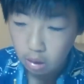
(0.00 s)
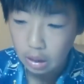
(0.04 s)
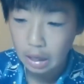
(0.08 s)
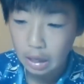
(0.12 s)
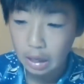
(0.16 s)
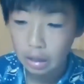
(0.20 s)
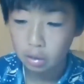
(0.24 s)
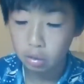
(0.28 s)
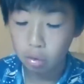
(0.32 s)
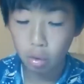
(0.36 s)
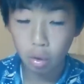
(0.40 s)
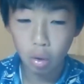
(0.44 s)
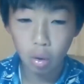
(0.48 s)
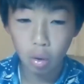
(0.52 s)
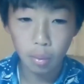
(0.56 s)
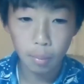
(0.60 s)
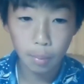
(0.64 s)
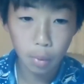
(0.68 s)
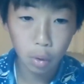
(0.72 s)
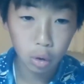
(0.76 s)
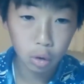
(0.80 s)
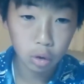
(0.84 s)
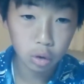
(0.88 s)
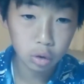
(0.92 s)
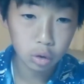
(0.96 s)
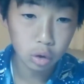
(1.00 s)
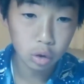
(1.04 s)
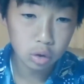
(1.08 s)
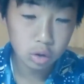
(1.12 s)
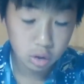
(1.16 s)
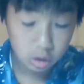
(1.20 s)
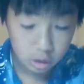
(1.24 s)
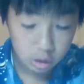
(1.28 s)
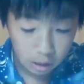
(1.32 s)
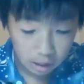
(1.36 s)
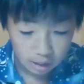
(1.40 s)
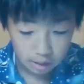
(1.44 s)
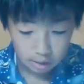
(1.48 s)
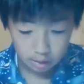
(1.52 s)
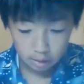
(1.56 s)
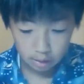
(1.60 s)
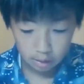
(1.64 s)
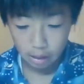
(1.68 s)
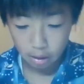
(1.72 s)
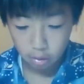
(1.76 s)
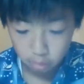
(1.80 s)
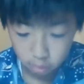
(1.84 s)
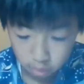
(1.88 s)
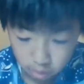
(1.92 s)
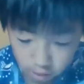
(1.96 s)
あと、もう一つあ
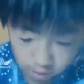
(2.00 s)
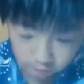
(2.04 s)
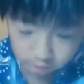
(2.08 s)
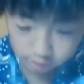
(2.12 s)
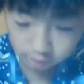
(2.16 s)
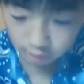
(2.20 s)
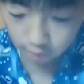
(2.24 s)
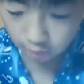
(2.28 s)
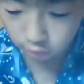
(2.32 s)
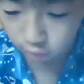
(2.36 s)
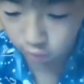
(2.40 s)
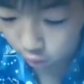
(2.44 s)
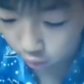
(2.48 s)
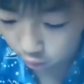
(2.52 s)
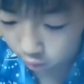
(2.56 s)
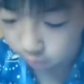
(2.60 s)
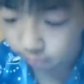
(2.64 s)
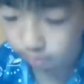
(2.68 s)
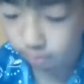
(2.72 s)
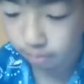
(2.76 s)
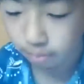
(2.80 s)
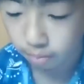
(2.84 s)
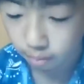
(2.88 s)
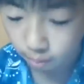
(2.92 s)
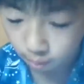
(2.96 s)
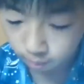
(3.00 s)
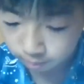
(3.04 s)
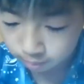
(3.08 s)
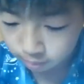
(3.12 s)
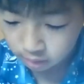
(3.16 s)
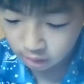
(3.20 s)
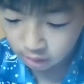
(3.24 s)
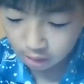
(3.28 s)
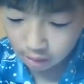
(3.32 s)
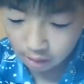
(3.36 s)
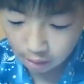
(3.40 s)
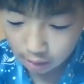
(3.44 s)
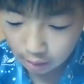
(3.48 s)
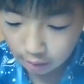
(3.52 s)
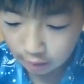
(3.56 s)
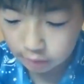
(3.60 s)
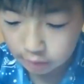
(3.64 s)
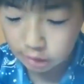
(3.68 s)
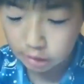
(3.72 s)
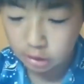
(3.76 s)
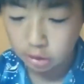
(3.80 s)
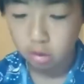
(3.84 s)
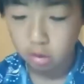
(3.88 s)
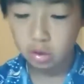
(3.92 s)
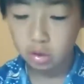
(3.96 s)
るんですけど、
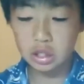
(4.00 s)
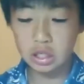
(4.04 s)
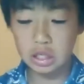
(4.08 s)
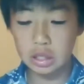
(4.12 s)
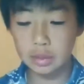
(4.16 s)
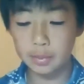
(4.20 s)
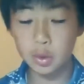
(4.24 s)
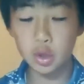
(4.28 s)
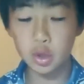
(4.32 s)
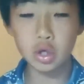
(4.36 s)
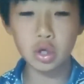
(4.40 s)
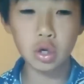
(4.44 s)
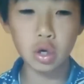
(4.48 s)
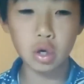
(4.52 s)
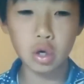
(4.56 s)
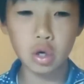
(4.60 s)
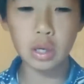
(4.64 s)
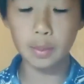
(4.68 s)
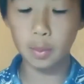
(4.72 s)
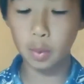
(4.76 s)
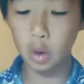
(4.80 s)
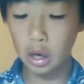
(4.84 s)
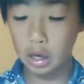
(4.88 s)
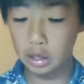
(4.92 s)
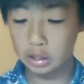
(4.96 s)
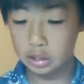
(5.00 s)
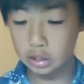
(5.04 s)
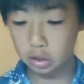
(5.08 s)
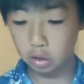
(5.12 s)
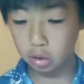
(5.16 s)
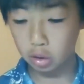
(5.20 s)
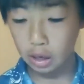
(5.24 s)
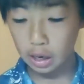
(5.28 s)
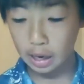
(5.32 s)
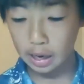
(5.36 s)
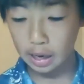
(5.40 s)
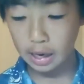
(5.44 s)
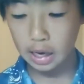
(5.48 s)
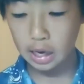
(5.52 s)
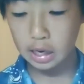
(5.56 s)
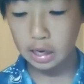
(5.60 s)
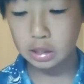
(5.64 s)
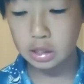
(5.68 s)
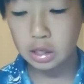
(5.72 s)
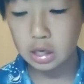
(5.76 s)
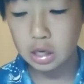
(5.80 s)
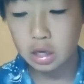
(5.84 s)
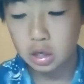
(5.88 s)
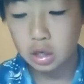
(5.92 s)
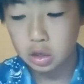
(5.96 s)
足自分よりも足の速い
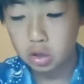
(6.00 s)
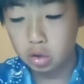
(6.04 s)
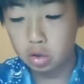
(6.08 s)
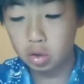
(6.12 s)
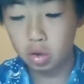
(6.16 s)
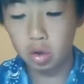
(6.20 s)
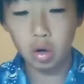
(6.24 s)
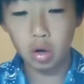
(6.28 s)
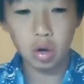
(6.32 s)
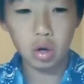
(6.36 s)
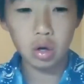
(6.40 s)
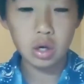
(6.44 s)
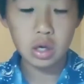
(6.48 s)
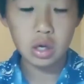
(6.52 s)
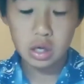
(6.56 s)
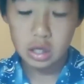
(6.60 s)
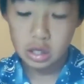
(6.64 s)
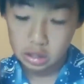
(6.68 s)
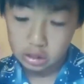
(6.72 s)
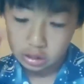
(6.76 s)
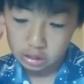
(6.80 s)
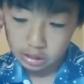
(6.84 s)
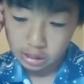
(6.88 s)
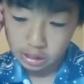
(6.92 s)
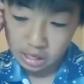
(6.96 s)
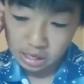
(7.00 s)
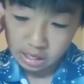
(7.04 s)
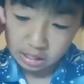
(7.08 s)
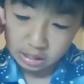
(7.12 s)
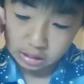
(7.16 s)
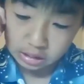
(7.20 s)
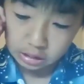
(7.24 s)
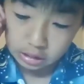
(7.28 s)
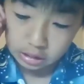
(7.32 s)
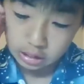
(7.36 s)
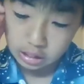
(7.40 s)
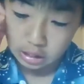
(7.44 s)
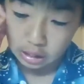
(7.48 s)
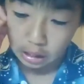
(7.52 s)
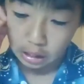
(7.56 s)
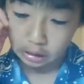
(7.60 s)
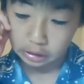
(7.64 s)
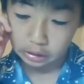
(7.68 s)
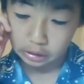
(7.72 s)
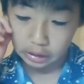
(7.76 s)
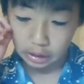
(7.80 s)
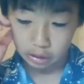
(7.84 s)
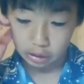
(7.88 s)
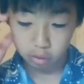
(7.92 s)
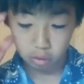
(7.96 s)
選手と1対1に
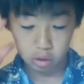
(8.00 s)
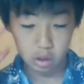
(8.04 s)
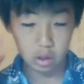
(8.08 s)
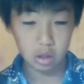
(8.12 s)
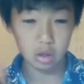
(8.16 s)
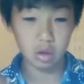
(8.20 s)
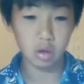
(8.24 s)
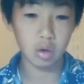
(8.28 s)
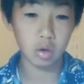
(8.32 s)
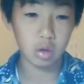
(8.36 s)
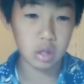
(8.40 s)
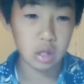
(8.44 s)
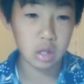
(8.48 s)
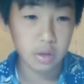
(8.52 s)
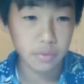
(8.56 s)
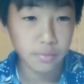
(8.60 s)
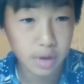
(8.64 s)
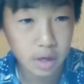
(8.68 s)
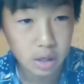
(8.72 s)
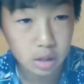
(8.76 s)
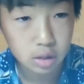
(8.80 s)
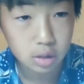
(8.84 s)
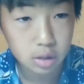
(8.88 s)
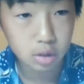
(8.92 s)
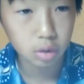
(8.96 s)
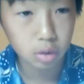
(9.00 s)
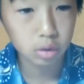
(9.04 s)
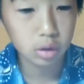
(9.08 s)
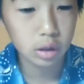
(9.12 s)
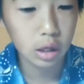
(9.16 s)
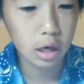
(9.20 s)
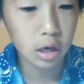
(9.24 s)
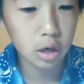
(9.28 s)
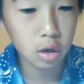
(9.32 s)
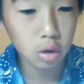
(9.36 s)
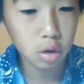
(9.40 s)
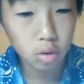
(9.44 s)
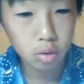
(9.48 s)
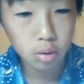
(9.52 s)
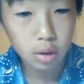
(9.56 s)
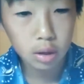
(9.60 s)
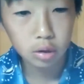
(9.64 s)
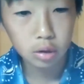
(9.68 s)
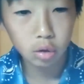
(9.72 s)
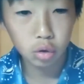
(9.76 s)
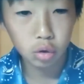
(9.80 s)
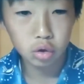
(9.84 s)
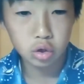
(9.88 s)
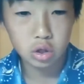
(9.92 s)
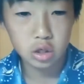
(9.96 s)
なった時のディフェンスの対応は
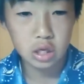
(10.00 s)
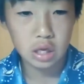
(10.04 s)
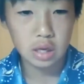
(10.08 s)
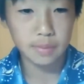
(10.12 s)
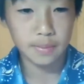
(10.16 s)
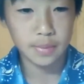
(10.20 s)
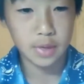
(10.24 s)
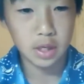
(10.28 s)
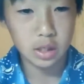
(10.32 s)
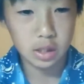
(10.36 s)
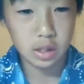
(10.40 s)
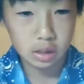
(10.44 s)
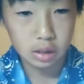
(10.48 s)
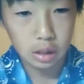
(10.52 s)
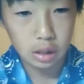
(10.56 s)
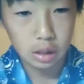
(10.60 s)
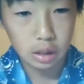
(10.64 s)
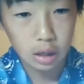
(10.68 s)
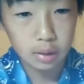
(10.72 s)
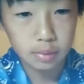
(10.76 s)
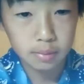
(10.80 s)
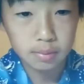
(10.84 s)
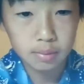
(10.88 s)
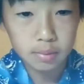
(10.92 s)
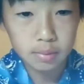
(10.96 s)
どうしていますか、